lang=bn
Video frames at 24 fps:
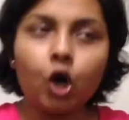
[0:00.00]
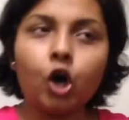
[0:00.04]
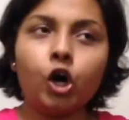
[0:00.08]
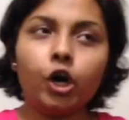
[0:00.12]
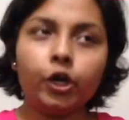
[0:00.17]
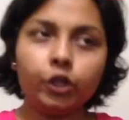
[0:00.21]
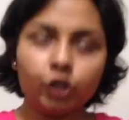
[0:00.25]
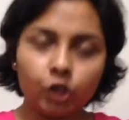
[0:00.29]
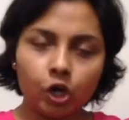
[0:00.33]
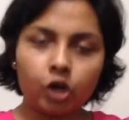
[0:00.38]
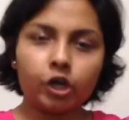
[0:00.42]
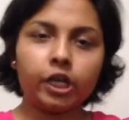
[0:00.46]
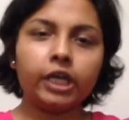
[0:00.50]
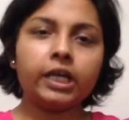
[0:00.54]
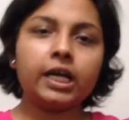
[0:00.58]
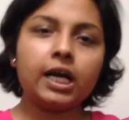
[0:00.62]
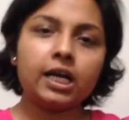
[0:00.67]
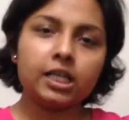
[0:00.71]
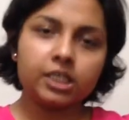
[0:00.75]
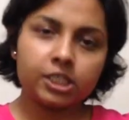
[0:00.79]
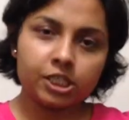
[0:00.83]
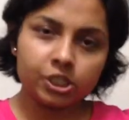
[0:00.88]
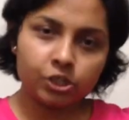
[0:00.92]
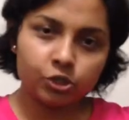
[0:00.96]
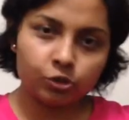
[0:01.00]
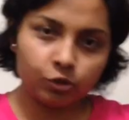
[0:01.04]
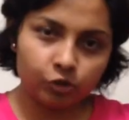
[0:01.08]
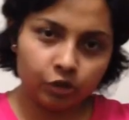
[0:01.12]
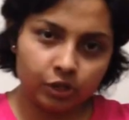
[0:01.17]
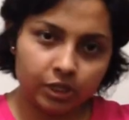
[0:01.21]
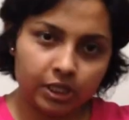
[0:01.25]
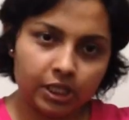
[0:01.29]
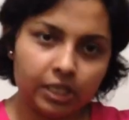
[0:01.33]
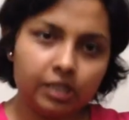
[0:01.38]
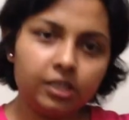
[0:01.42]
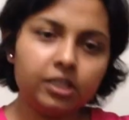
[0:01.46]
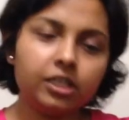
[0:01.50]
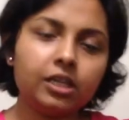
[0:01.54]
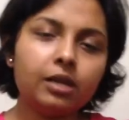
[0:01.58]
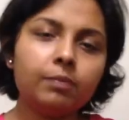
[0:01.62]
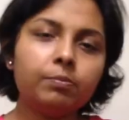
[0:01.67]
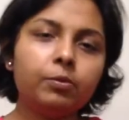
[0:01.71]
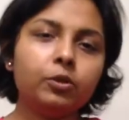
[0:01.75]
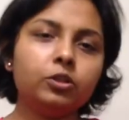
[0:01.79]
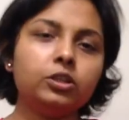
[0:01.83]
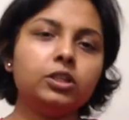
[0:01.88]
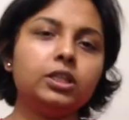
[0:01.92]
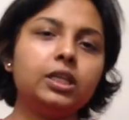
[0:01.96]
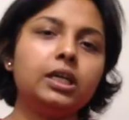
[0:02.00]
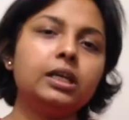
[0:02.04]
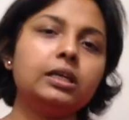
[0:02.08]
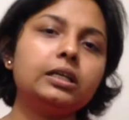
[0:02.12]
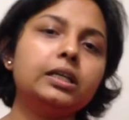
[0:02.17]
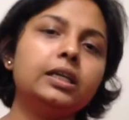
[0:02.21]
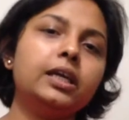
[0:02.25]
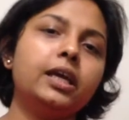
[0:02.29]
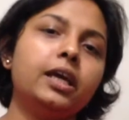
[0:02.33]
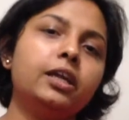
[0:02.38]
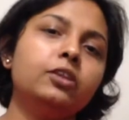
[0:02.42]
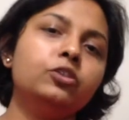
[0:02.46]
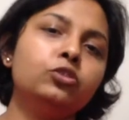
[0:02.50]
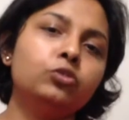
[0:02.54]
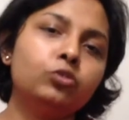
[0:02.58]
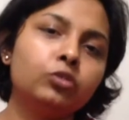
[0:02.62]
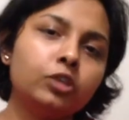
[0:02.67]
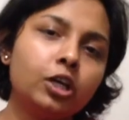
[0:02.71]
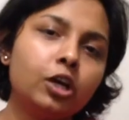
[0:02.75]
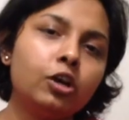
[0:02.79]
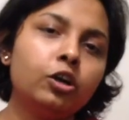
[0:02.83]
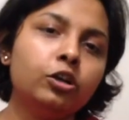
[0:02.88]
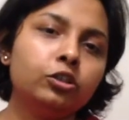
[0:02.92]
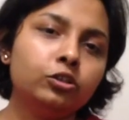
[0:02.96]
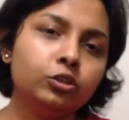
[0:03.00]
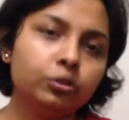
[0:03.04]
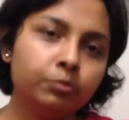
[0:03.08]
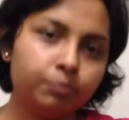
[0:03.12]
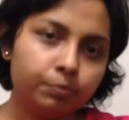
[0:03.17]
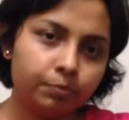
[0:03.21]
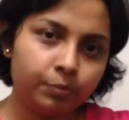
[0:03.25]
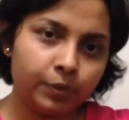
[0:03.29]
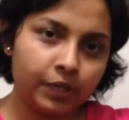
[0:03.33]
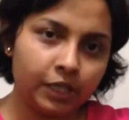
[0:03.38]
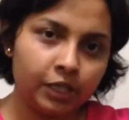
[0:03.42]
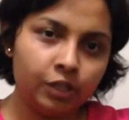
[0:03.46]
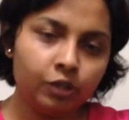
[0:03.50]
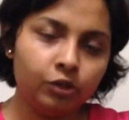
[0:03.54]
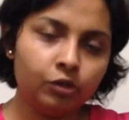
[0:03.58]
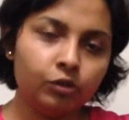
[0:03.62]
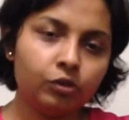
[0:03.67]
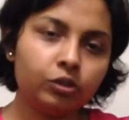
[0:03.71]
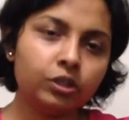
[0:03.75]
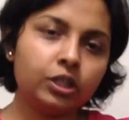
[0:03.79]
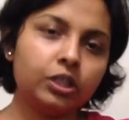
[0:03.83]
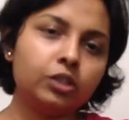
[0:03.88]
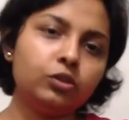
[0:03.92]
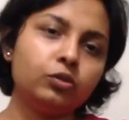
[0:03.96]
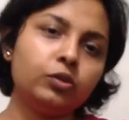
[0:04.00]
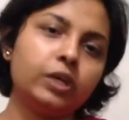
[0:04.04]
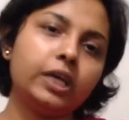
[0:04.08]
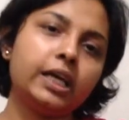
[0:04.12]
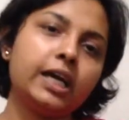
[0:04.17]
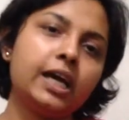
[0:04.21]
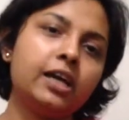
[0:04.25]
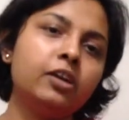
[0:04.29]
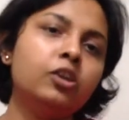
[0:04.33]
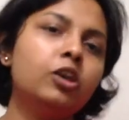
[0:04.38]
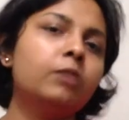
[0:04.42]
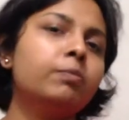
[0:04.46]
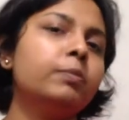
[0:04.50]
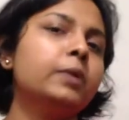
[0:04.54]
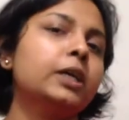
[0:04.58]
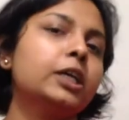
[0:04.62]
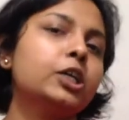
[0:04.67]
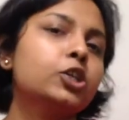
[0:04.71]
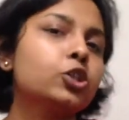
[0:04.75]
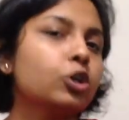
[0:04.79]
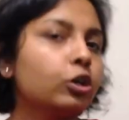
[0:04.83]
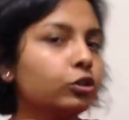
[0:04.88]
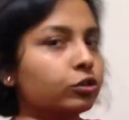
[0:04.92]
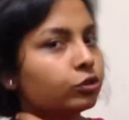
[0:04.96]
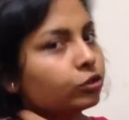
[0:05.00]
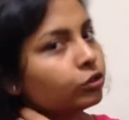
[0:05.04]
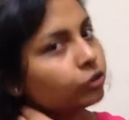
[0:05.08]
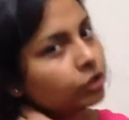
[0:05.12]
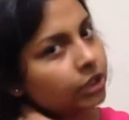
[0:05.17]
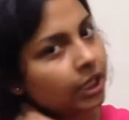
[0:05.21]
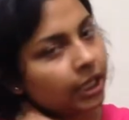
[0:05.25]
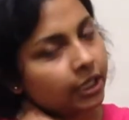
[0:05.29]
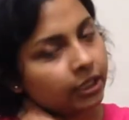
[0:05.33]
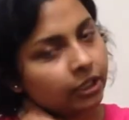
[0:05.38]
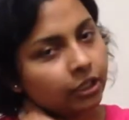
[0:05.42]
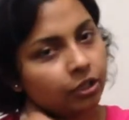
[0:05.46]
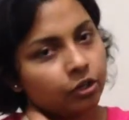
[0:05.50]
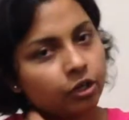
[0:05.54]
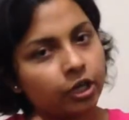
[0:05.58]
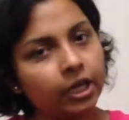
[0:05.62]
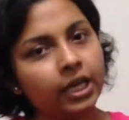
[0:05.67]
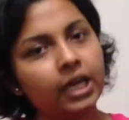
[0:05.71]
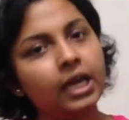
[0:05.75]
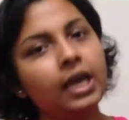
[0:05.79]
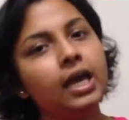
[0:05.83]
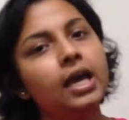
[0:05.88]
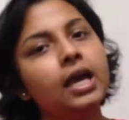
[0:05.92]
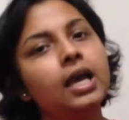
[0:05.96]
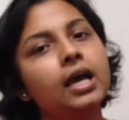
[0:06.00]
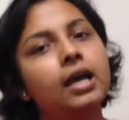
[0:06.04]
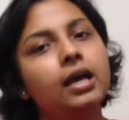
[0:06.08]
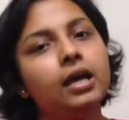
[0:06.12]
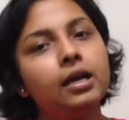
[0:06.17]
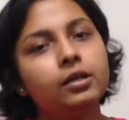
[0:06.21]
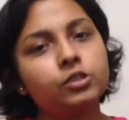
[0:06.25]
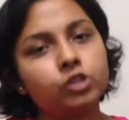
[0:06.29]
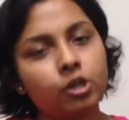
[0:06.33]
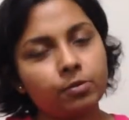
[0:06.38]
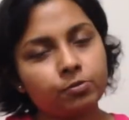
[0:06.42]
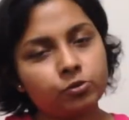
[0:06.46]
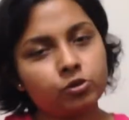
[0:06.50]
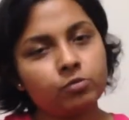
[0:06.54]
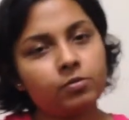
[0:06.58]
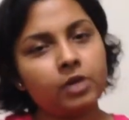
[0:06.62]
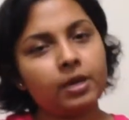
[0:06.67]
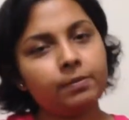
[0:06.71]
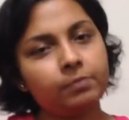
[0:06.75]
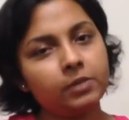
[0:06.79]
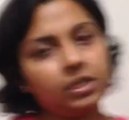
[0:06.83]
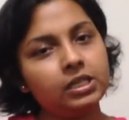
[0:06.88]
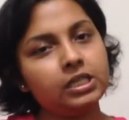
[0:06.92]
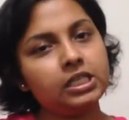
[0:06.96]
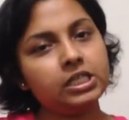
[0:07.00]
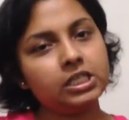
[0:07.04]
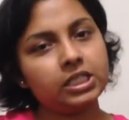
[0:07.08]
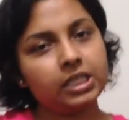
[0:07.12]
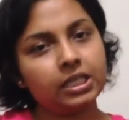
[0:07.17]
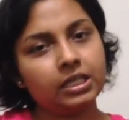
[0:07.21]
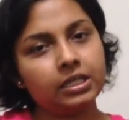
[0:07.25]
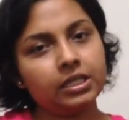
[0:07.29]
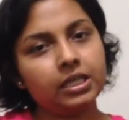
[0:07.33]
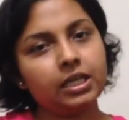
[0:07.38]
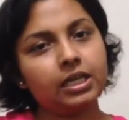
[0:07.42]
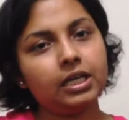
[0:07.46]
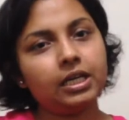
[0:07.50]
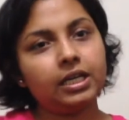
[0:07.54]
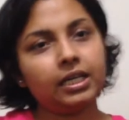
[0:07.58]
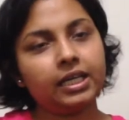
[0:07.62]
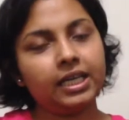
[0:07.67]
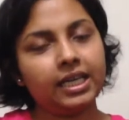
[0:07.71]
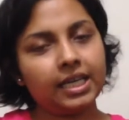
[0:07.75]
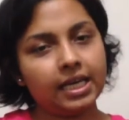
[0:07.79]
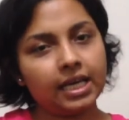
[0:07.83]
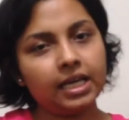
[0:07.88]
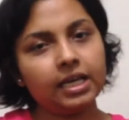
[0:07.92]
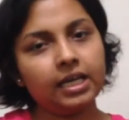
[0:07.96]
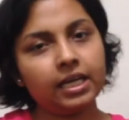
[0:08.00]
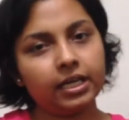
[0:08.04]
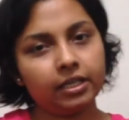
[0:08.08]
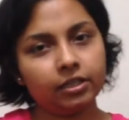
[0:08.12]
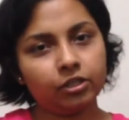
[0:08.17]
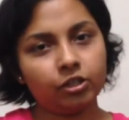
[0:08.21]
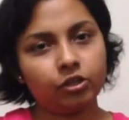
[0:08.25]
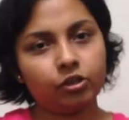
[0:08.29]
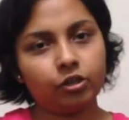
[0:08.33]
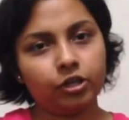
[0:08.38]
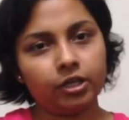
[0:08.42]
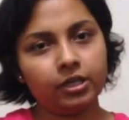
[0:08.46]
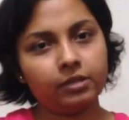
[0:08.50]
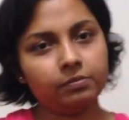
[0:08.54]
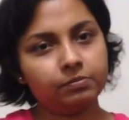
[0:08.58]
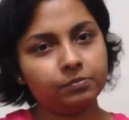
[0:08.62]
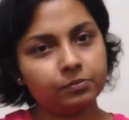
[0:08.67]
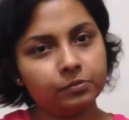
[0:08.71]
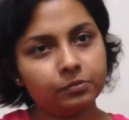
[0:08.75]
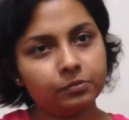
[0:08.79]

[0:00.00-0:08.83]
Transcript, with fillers: হয়তো অনেকাংশে সত্যি নিরাপত্তার ক্ষেত্রটা হয়তো ভিন্ন কিন্তু এখানেও আপনাকে সতর্ক থাকতে হয় সবসময় আপনার নিজের খেয়াল রাখতে হয়